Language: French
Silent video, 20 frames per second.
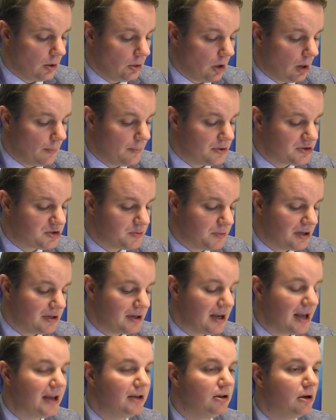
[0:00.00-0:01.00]
L'Ombudsman
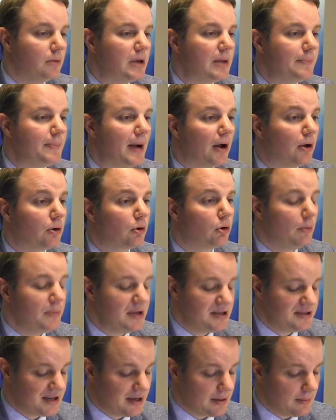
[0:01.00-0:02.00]
est nommé par un
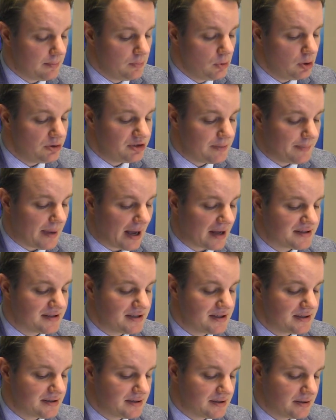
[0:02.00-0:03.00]
comité
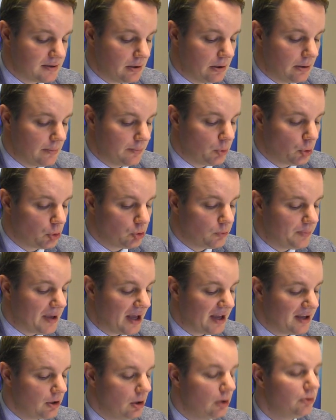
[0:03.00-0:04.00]
multipartite pour une
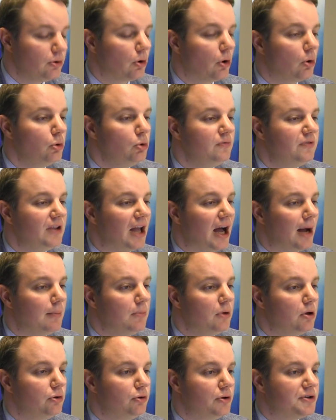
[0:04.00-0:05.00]
période
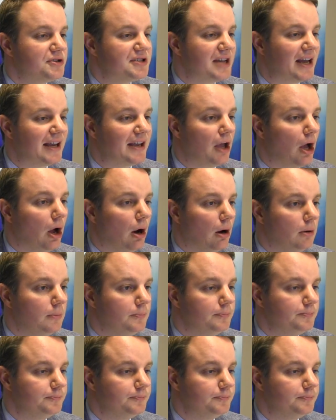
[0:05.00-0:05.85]
renouvelable de cinq ans.